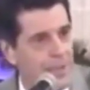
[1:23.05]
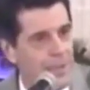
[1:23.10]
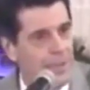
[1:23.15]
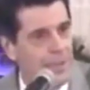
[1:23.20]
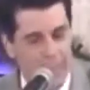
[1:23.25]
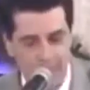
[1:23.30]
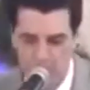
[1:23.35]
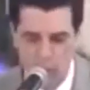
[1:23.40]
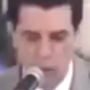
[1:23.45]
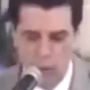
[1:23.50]

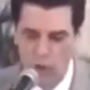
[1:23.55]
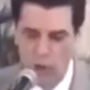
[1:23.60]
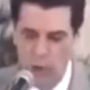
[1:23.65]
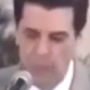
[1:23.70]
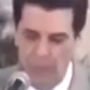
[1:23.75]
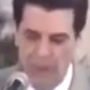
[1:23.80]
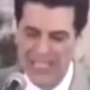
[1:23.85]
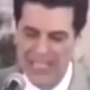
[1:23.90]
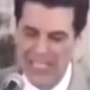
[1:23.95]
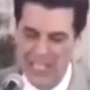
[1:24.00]
Siempre
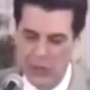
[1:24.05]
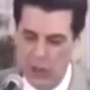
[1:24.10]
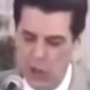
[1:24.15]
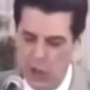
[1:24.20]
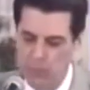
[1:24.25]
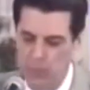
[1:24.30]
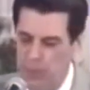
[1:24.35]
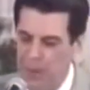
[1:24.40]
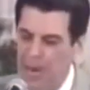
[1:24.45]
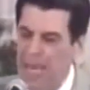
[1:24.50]
cuando pasa
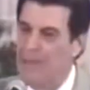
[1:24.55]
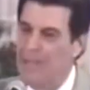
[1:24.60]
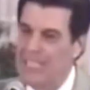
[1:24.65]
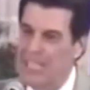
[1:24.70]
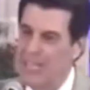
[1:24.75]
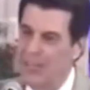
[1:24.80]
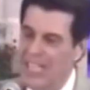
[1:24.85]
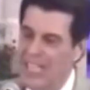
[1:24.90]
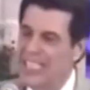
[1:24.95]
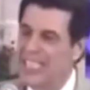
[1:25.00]
esos
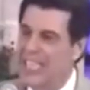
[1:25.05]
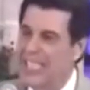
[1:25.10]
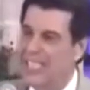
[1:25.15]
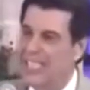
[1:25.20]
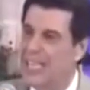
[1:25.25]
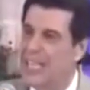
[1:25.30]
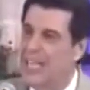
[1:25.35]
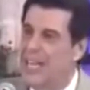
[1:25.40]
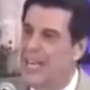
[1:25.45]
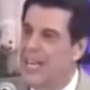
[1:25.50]
problemas, a
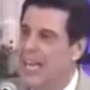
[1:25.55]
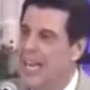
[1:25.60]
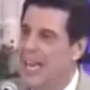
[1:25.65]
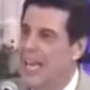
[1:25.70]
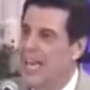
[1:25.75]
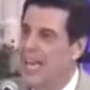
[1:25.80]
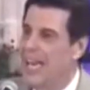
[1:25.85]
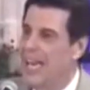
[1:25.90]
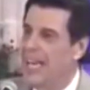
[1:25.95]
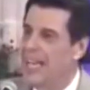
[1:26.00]
veces
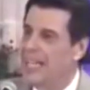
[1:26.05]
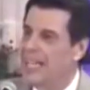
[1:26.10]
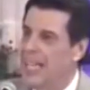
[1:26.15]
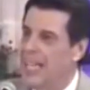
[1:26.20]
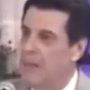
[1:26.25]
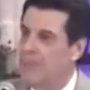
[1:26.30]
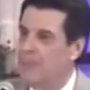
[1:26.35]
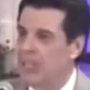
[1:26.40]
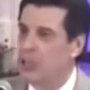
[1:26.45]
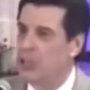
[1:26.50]
eh,
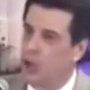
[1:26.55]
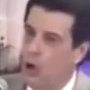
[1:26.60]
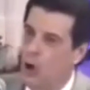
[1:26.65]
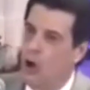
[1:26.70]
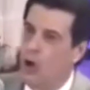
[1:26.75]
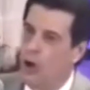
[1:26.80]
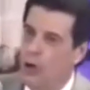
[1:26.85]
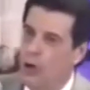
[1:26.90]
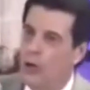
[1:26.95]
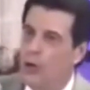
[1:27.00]
que el
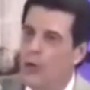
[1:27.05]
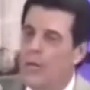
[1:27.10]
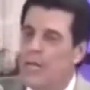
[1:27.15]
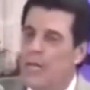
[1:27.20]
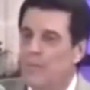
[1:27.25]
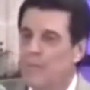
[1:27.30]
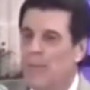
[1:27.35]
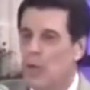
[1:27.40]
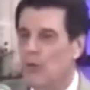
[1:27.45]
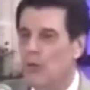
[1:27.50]
pastor
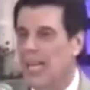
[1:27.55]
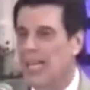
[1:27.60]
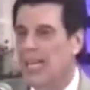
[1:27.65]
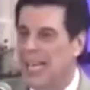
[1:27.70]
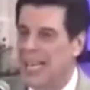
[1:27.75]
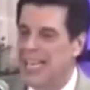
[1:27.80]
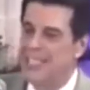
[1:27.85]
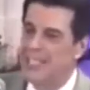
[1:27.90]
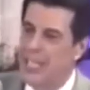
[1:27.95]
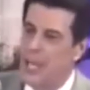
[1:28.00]
de una
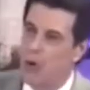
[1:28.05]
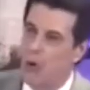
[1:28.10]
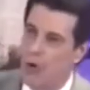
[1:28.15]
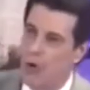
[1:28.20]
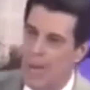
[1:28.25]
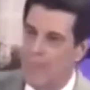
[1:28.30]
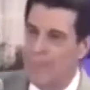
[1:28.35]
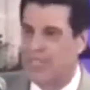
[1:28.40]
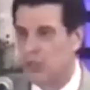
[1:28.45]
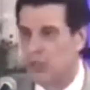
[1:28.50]
iglesia o
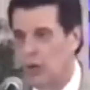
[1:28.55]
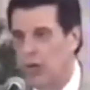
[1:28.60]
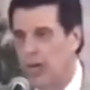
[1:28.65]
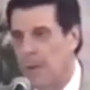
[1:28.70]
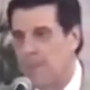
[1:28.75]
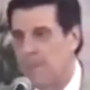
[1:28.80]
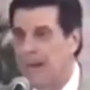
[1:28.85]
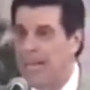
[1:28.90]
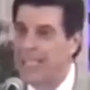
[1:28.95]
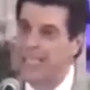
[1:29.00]
la
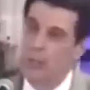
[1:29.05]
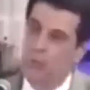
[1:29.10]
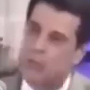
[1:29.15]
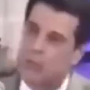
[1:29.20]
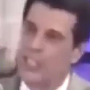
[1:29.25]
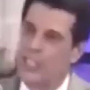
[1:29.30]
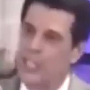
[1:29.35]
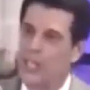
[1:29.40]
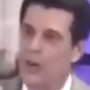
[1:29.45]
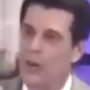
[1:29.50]
pastora parte
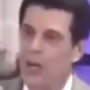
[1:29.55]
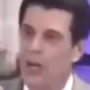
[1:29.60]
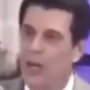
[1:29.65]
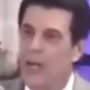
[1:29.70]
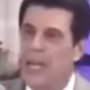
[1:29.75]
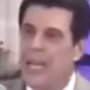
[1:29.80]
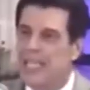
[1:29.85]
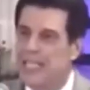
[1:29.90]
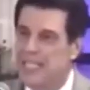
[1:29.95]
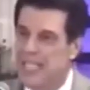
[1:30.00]
con el
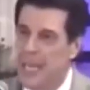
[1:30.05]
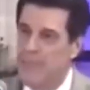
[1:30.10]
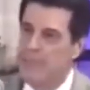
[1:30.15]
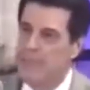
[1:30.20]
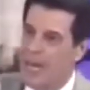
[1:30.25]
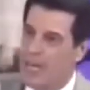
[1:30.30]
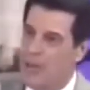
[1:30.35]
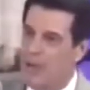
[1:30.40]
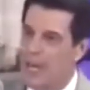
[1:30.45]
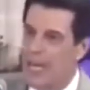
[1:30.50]
Señor,
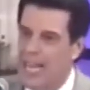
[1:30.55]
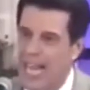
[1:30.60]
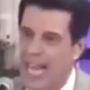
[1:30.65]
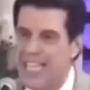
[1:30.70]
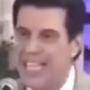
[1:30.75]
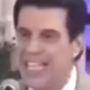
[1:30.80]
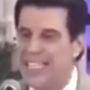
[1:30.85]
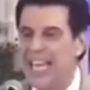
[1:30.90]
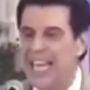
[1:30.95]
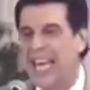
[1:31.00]
siempre hay una
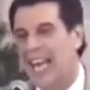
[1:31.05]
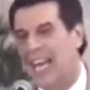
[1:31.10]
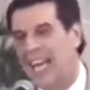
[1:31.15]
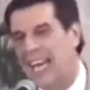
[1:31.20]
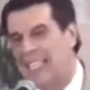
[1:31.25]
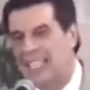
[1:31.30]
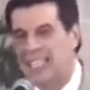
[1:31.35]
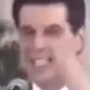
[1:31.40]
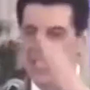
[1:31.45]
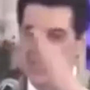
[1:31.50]
caída, la
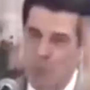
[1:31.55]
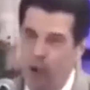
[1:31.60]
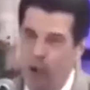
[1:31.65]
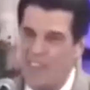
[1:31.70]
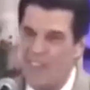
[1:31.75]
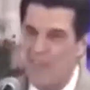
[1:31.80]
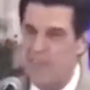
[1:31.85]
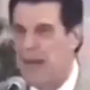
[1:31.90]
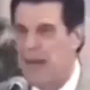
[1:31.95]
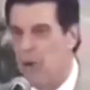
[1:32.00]
gente se
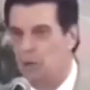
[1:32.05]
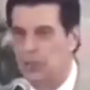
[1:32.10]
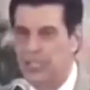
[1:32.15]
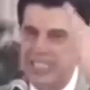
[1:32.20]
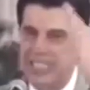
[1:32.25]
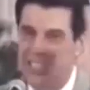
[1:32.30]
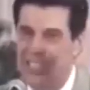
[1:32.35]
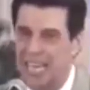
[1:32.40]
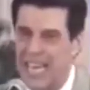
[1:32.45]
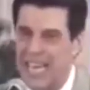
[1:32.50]
mueve, va a
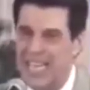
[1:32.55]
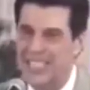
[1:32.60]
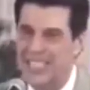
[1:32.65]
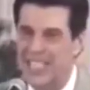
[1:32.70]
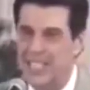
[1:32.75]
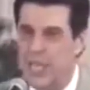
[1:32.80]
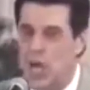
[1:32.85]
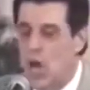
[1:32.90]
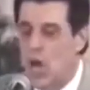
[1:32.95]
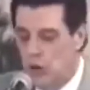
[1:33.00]
otras iglesias,